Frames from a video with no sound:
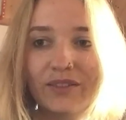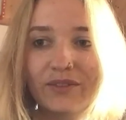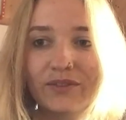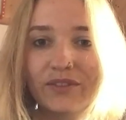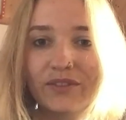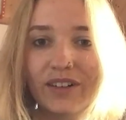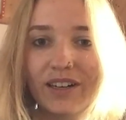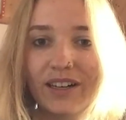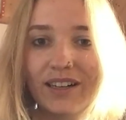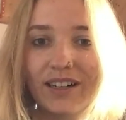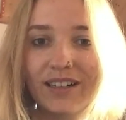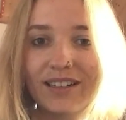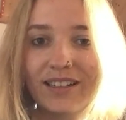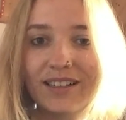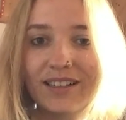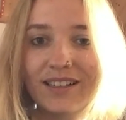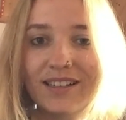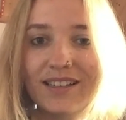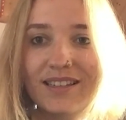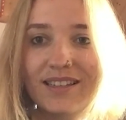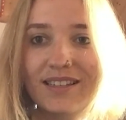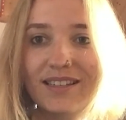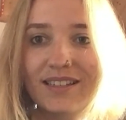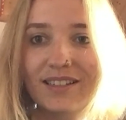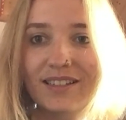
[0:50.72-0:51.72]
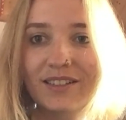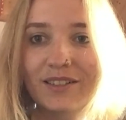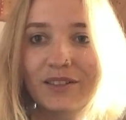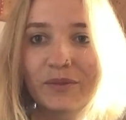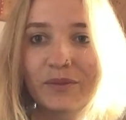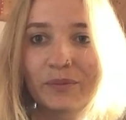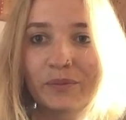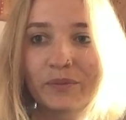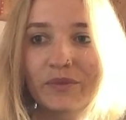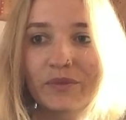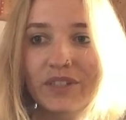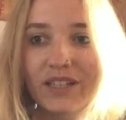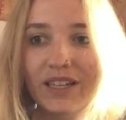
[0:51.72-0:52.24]
weil es
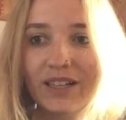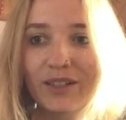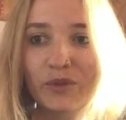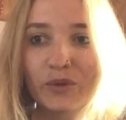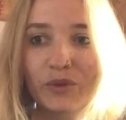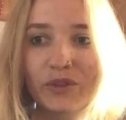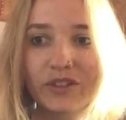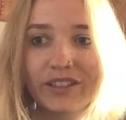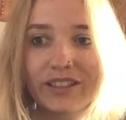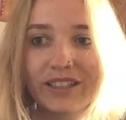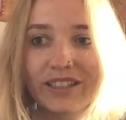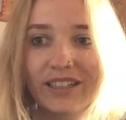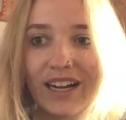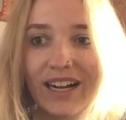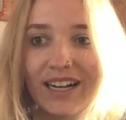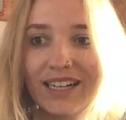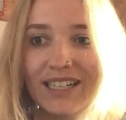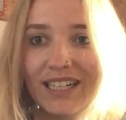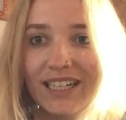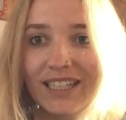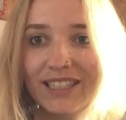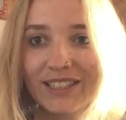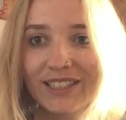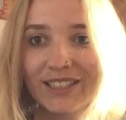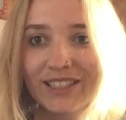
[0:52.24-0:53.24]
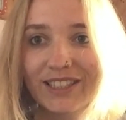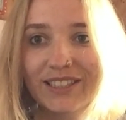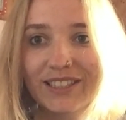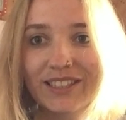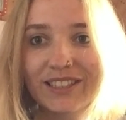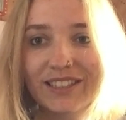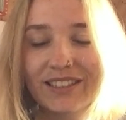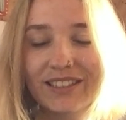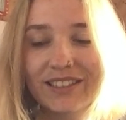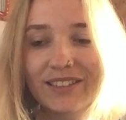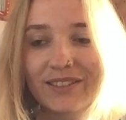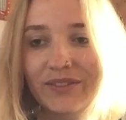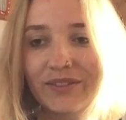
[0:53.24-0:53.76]
ähm, sehr gut in den Alltag
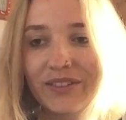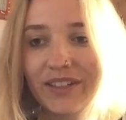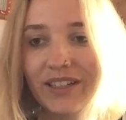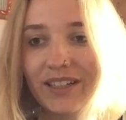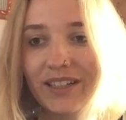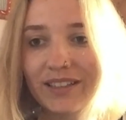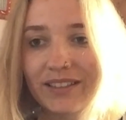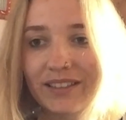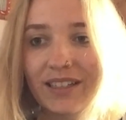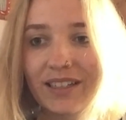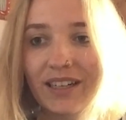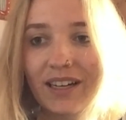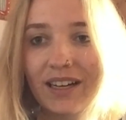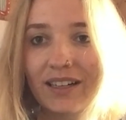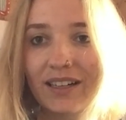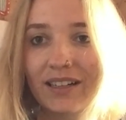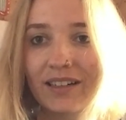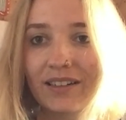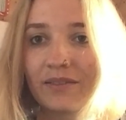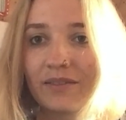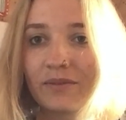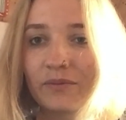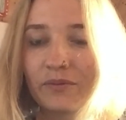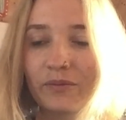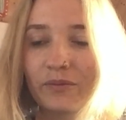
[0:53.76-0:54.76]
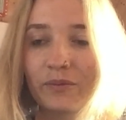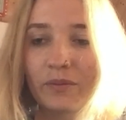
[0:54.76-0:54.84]
integriert werden kann.